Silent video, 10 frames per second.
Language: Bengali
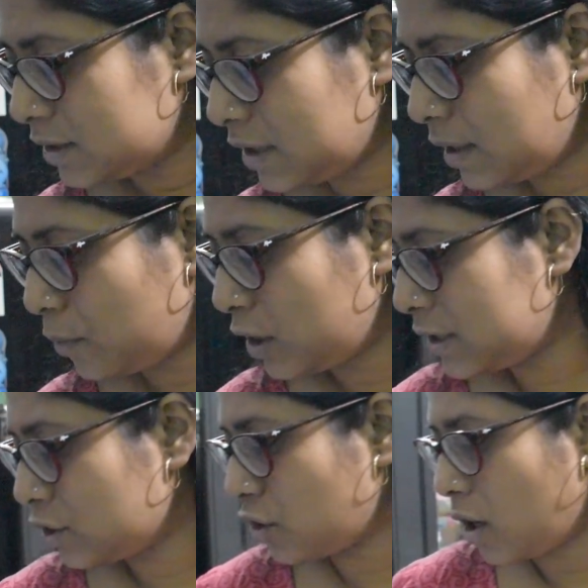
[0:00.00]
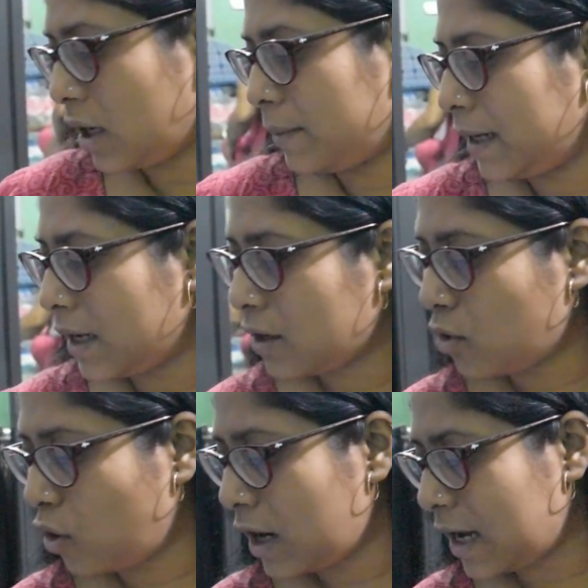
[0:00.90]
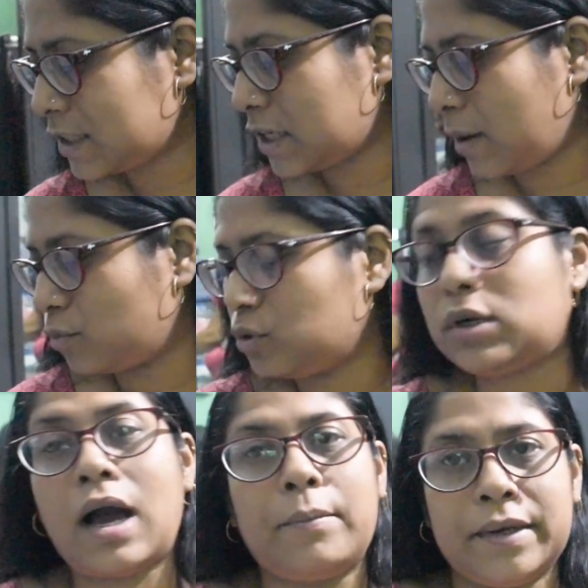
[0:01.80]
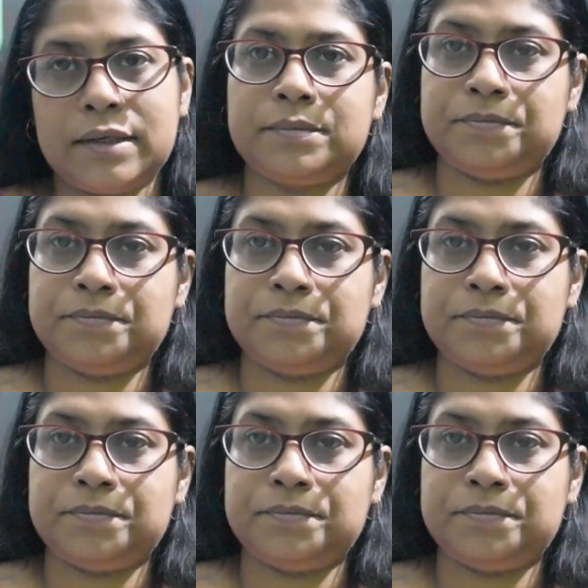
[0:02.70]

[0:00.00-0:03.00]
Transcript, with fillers: ছেলে বলেছে সকালবেলা কলা সাবু খাবে